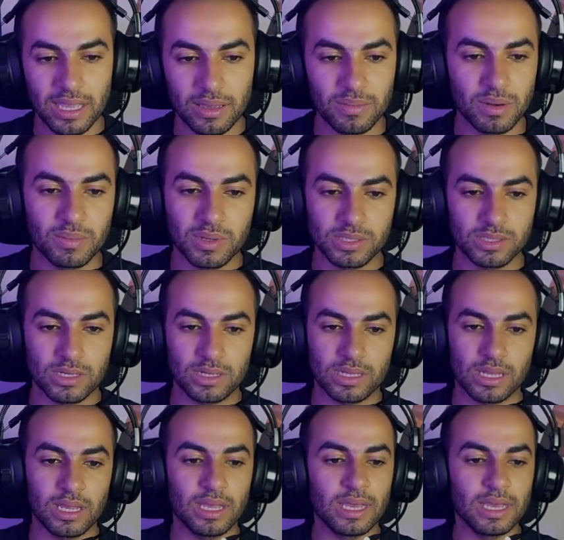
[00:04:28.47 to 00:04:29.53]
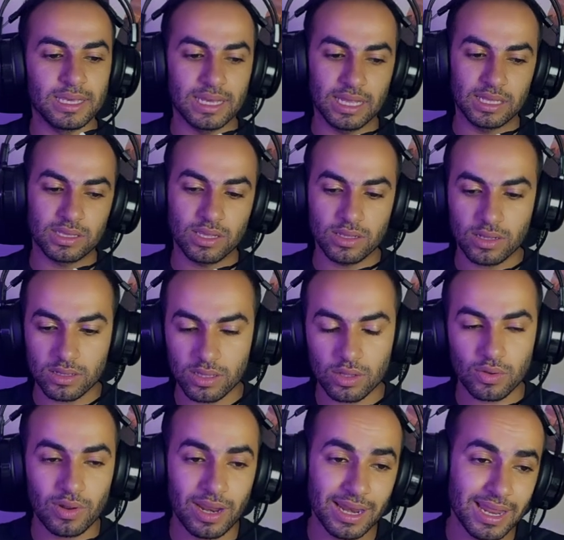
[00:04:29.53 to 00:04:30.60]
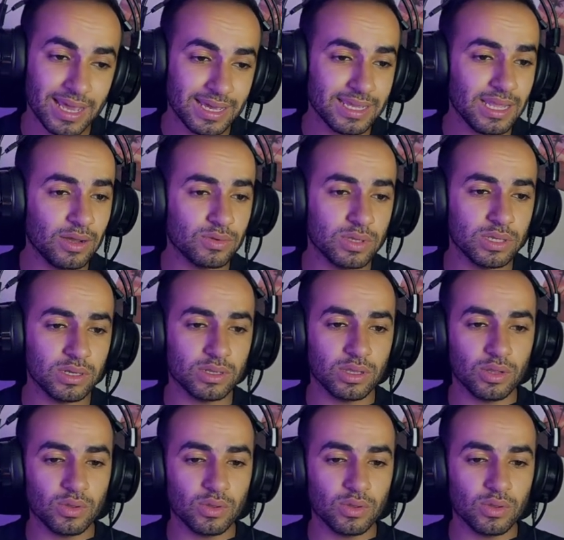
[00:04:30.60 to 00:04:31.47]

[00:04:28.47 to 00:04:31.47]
هنا اهي بالمنظر ده يعني تقدر تدخل عليها كده او تقدر